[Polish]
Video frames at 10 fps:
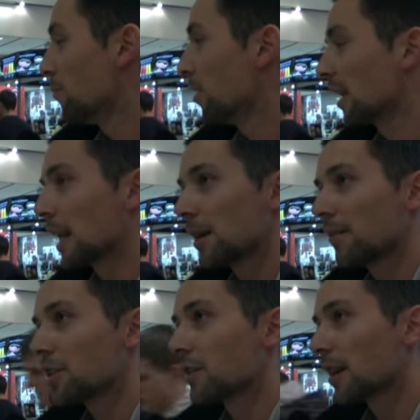Była reklama
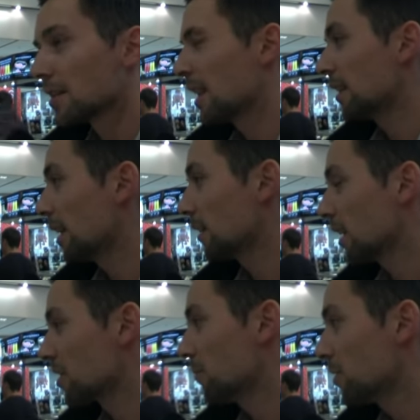właśnie w gazetach,
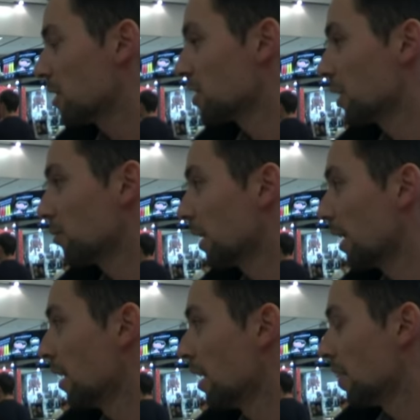także myślę, że
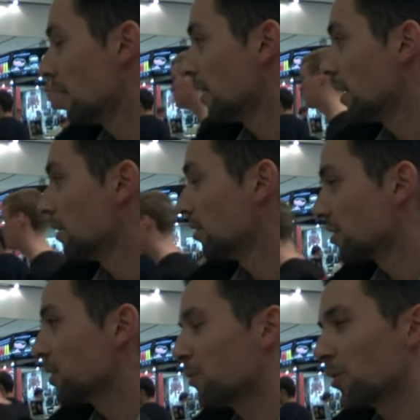tutaj e,
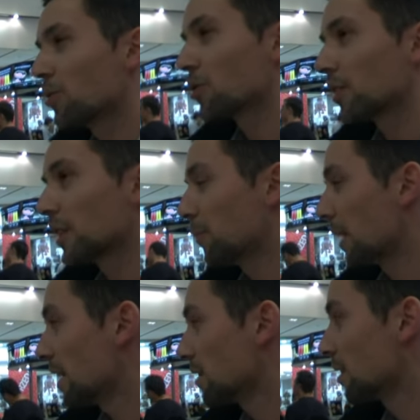dosyć było dużo tych
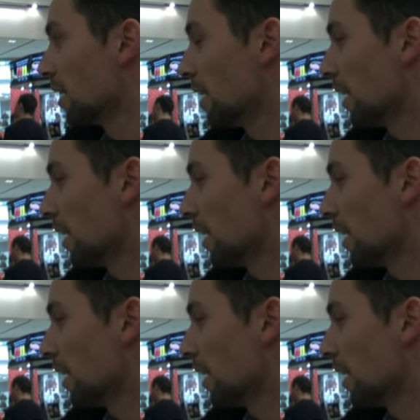prac,